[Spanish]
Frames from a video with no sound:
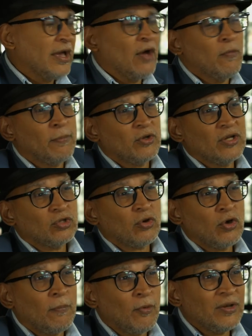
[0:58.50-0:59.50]
es un
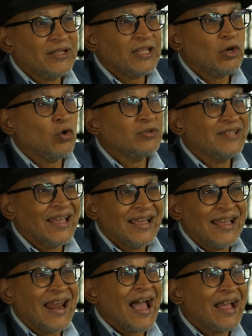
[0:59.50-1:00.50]
proyecto geopolítico
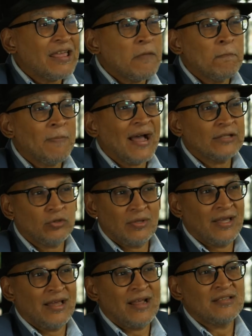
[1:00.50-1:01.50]
de gran impacto
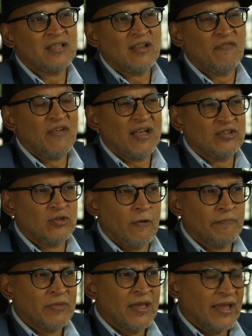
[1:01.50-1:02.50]
y de gran
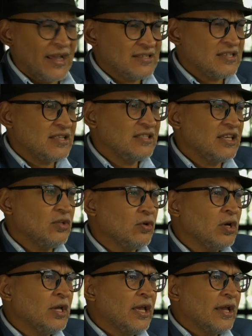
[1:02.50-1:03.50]
significación. En ese
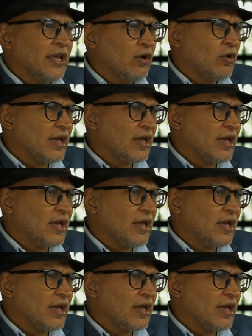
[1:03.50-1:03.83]
sentido, creo